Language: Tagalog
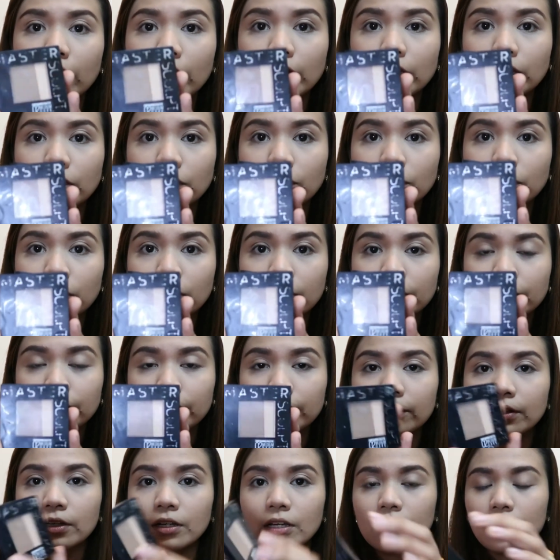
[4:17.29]
ito.
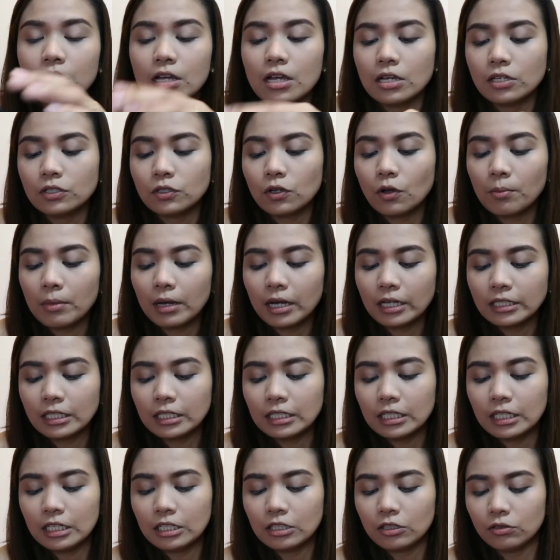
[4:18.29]
So, ang maganda
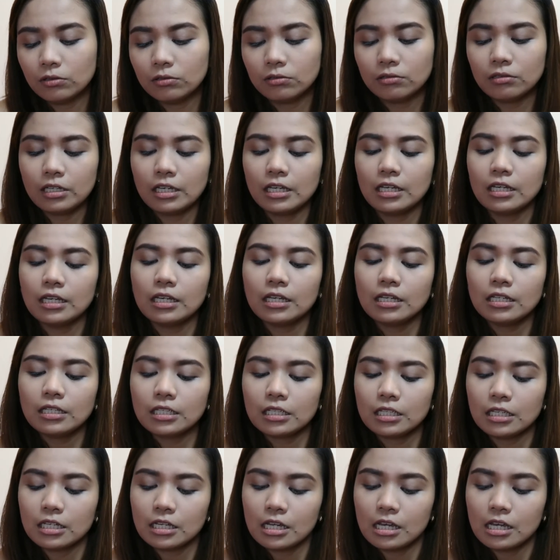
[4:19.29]
dito is,